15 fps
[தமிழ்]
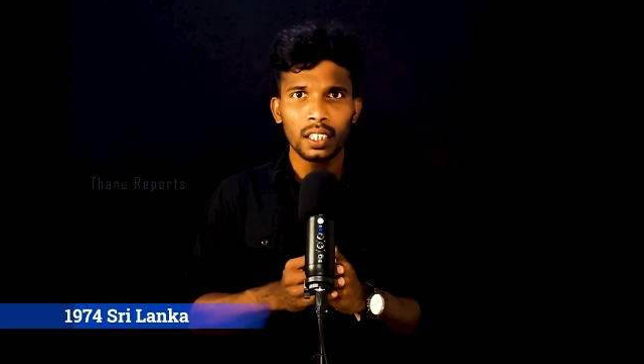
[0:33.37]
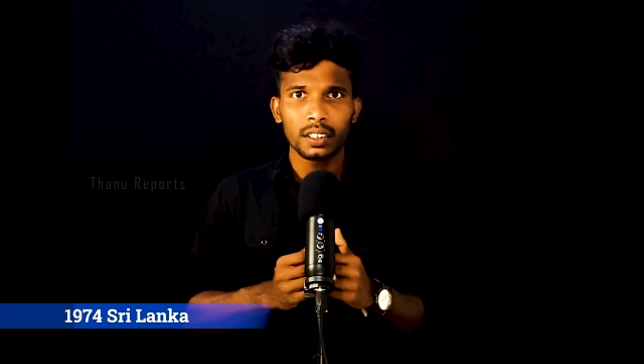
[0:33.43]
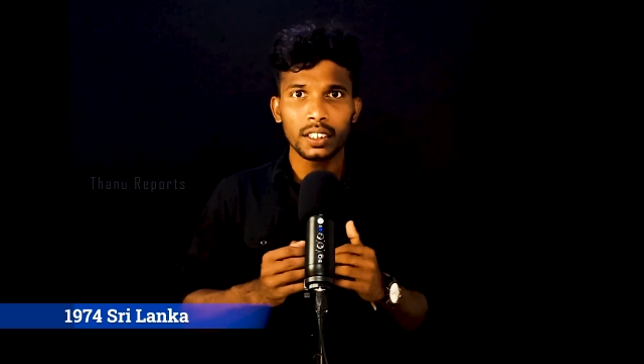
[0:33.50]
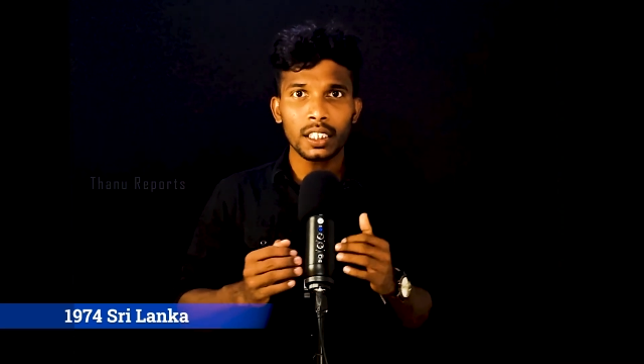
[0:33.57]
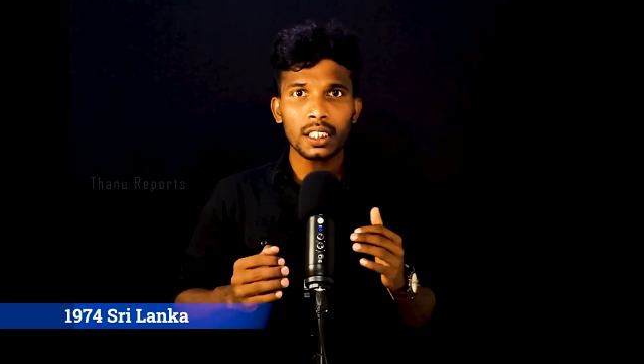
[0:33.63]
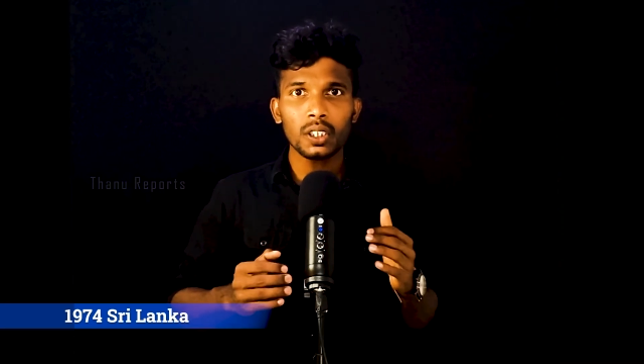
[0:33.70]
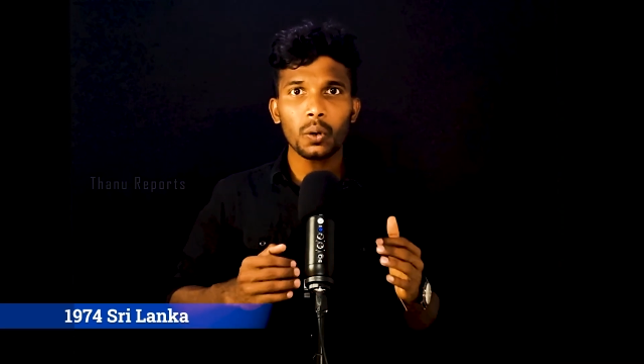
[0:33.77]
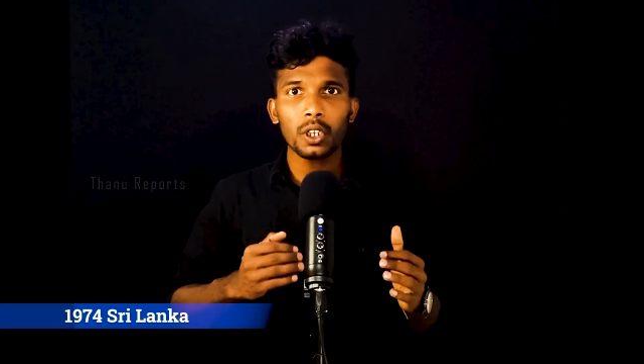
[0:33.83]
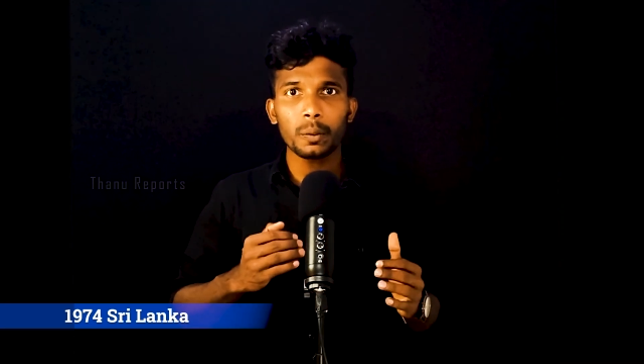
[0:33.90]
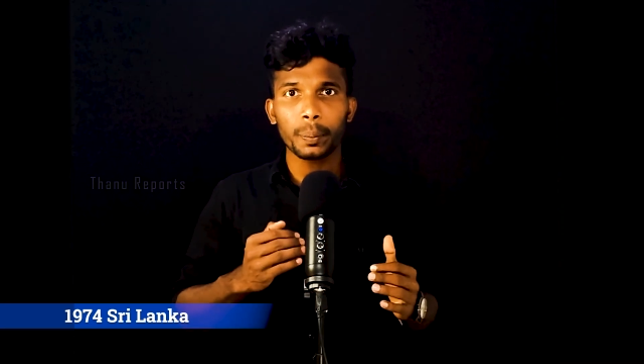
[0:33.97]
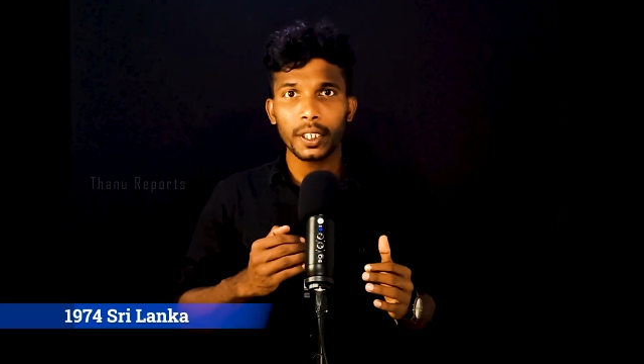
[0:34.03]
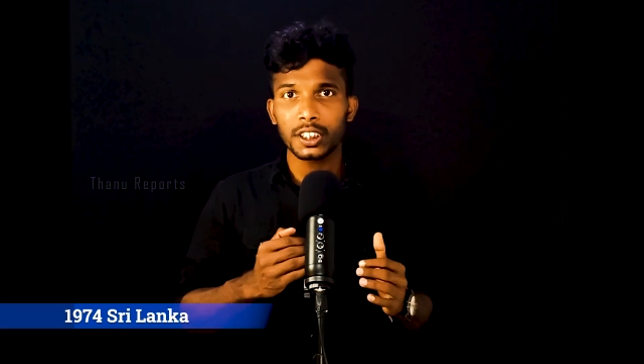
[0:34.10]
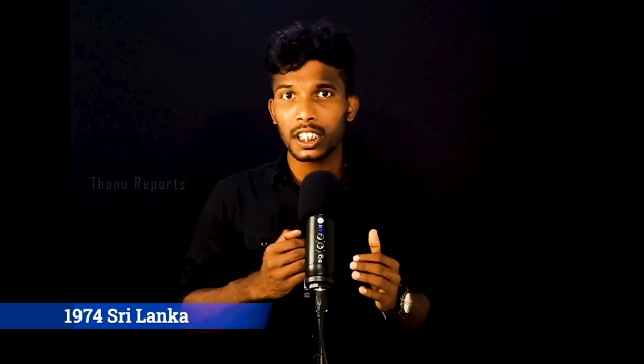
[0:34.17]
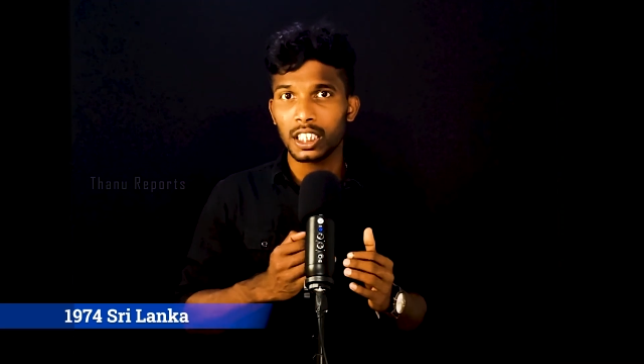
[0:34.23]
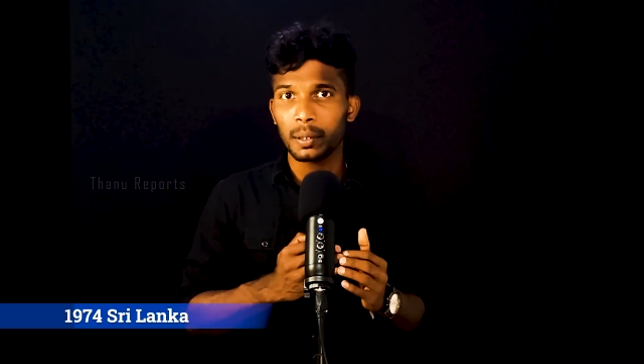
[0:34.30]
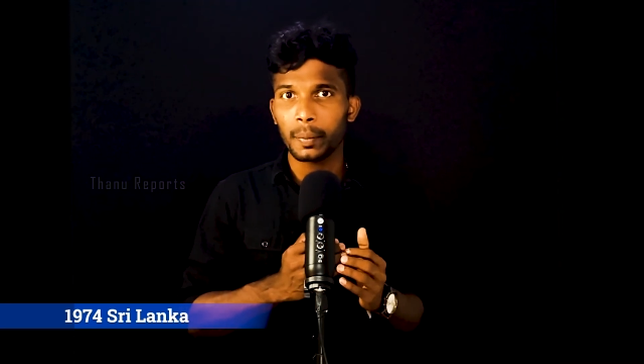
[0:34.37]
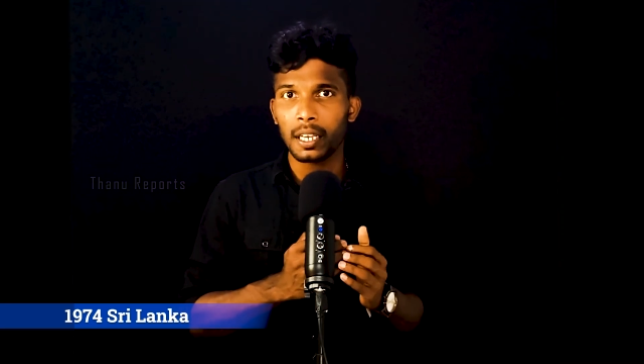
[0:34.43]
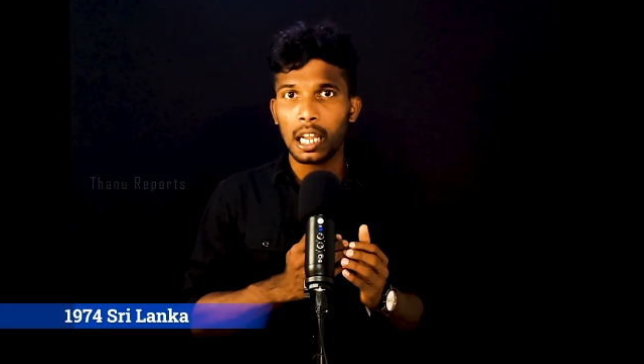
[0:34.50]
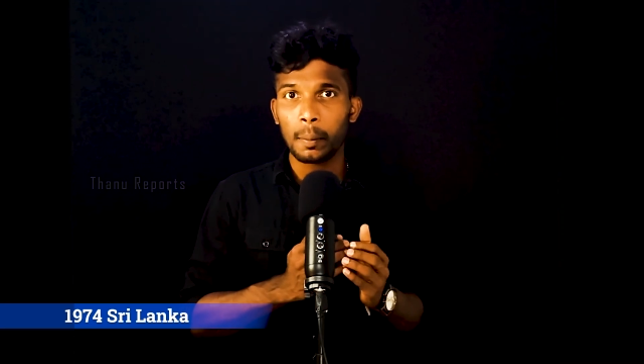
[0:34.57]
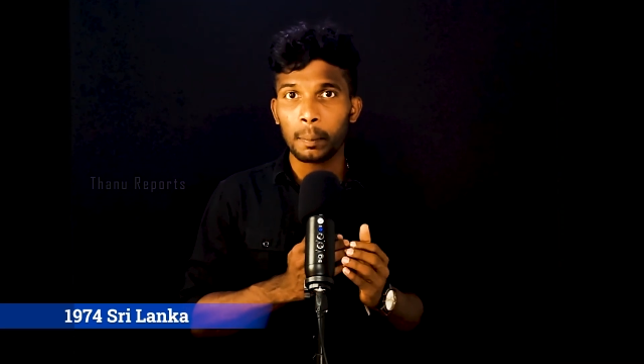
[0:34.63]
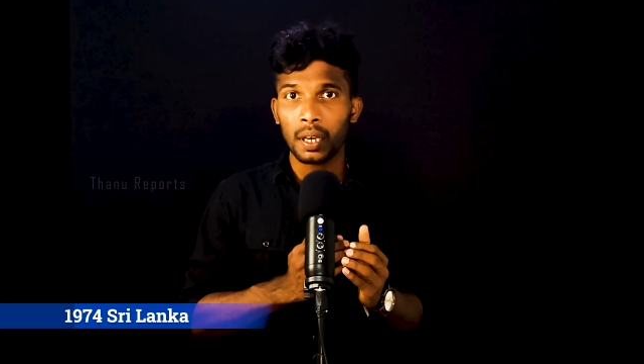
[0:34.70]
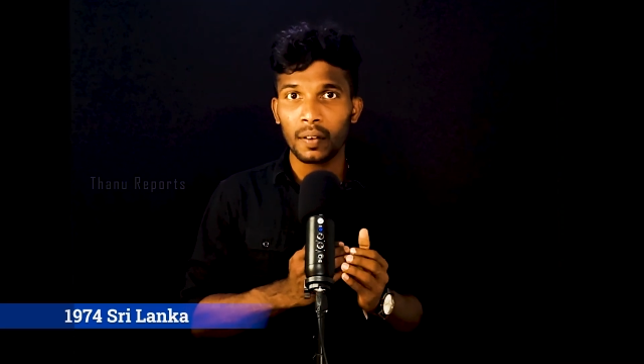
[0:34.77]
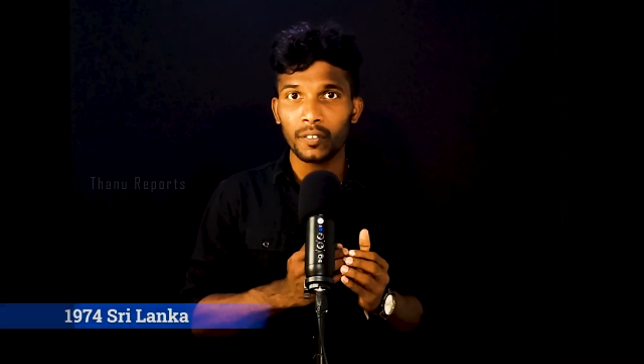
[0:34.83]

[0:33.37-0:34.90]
எந்த ஒரு பிரச்சனையும் இல்லாமல்